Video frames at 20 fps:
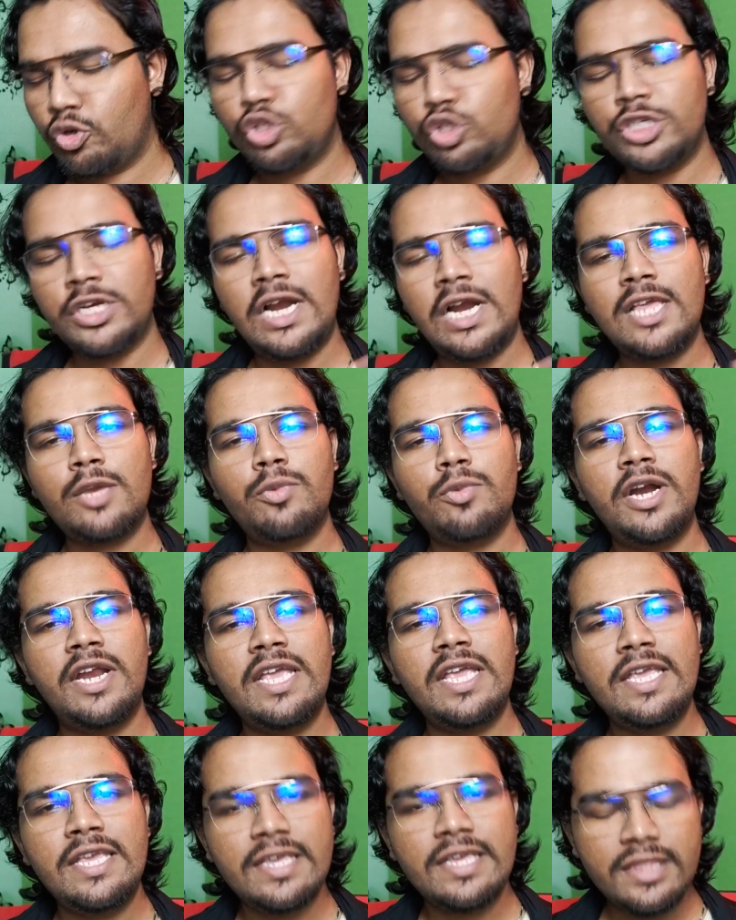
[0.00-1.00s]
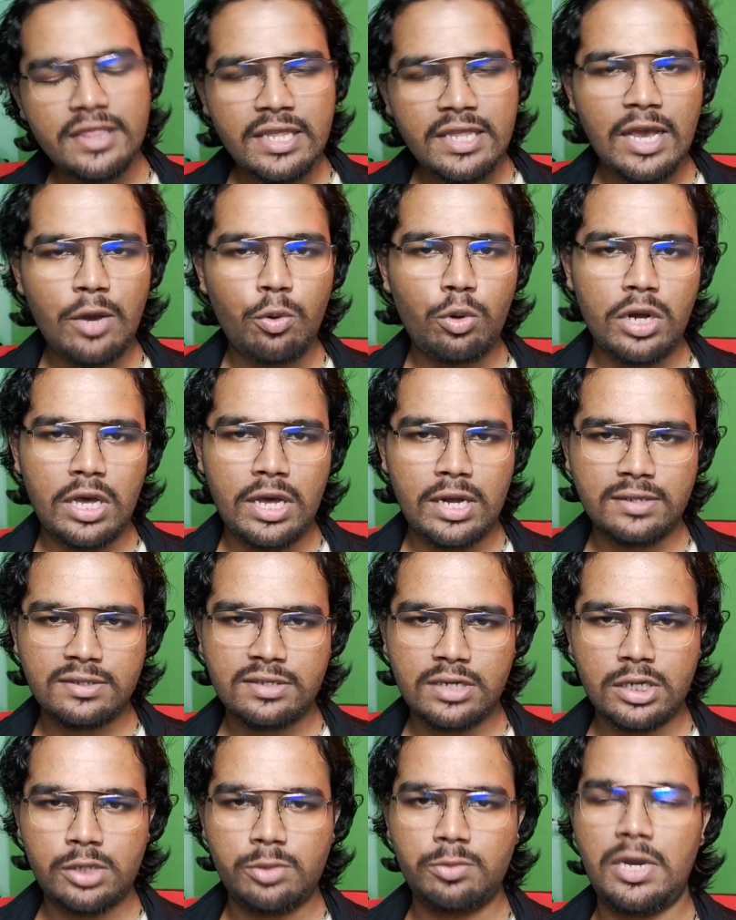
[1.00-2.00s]
கொஞ்ச நாளைக்கு முன்னாடி இந்தியாவோட
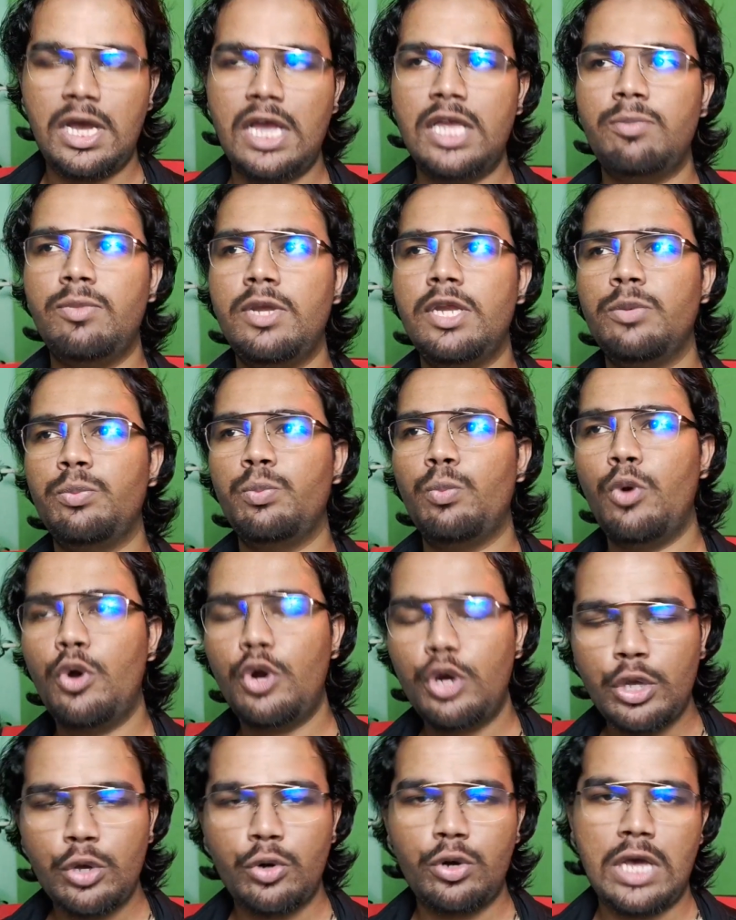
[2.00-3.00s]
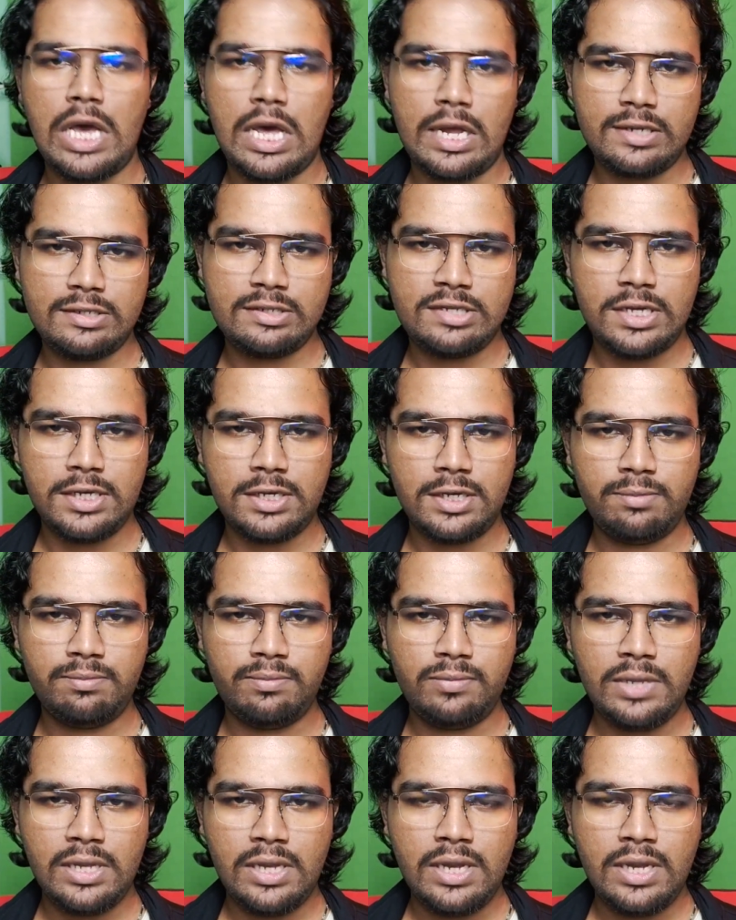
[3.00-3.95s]
அரசாங்கம் ஐ மீன் மோடியோட அரசாங்கம்